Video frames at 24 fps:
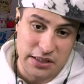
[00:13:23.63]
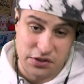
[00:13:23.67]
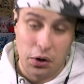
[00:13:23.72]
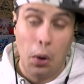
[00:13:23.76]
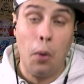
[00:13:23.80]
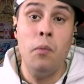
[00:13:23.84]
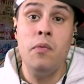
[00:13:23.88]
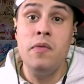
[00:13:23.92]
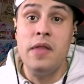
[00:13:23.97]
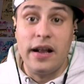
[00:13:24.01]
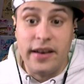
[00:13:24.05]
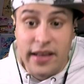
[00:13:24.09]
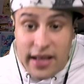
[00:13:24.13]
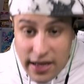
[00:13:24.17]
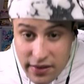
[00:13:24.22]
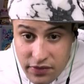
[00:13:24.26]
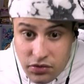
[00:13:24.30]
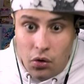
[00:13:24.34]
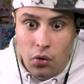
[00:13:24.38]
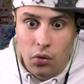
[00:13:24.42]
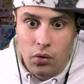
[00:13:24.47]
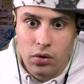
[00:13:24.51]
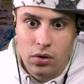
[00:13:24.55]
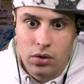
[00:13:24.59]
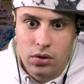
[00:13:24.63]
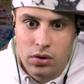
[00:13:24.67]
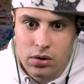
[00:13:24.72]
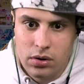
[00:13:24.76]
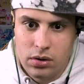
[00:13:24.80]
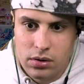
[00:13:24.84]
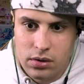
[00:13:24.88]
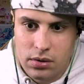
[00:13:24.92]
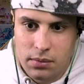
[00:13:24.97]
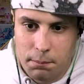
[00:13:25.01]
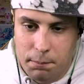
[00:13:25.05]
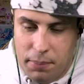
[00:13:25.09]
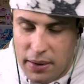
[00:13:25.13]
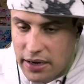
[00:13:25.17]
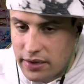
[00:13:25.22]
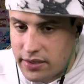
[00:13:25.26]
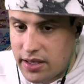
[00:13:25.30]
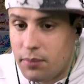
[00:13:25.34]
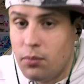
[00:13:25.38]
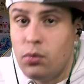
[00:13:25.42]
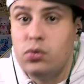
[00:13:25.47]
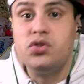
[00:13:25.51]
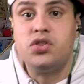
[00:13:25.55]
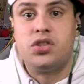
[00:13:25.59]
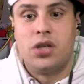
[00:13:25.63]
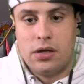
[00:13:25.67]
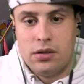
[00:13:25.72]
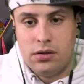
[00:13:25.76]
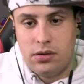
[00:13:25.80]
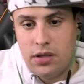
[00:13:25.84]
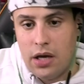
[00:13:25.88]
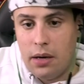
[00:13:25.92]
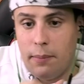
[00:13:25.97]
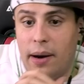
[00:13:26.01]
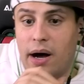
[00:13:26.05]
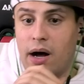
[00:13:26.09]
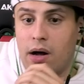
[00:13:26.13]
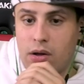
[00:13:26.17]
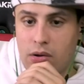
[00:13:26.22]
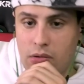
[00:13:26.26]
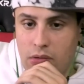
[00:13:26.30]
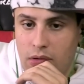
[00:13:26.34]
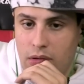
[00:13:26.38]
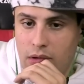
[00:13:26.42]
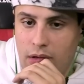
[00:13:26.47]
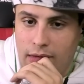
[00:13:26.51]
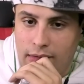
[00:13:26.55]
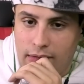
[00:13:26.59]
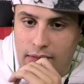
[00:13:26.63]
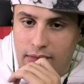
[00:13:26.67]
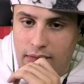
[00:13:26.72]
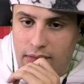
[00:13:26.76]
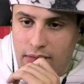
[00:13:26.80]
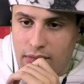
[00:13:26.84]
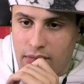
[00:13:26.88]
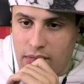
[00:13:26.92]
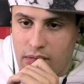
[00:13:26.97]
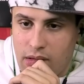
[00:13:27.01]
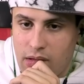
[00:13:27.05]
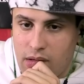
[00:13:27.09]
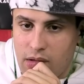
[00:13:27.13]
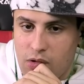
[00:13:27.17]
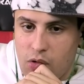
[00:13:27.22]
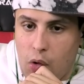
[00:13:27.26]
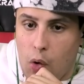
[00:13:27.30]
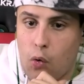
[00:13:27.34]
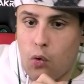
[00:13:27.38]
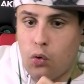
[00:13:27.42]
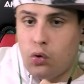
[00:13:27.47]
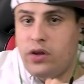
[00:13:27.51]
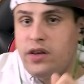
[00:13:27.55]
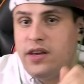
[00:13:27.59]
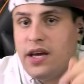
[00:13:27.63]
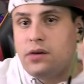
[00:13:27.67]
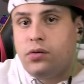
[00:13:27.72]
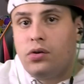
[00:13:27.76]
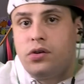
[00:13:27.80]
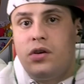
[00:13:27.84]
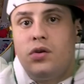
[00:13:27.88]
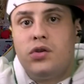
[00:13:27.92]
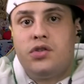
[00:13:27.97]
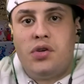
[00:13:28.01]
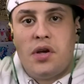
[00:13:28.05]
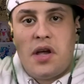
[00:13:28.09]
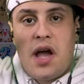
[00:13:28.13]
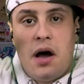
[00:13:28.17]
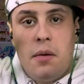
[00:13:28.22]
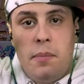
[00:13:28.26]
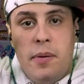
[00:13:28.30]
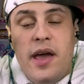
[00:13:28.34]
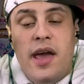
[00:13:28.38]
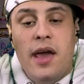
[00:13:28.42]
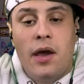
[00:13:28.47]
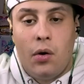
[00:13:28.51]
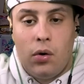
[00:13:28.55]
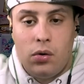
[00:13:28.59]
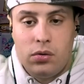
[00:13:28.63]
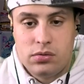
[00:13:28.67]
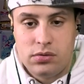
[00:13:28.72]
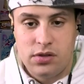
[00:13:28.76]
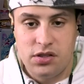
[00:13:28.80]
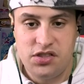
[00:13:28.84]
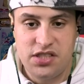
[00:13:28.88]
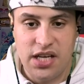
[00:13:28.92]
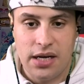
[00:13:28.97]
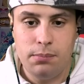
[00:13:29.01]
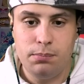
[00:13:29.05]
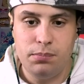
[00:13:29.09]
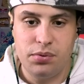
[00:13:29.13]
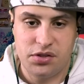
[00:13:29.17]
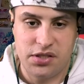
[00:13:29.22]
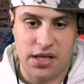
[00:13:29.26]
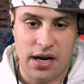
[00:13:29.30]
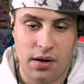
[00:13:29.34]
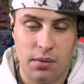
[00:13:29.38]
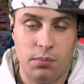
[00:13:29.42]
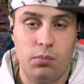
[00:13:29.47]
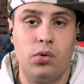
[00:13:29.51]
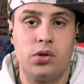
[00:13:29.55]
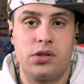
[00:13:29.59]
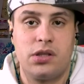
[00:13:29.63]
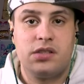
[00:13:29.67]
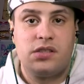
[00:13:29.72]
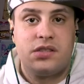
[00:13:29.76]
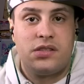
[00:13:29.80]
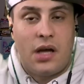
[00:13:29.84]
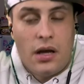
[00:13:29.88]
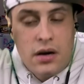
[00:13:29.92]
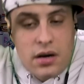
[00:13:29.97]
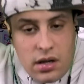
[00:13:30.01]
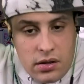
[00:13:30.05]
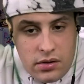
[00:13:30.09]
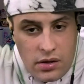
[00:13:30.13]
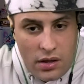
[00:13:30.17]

そんなにあんの、えーバケモンじゃんやばここで190やべえよジャンプしたらまたさ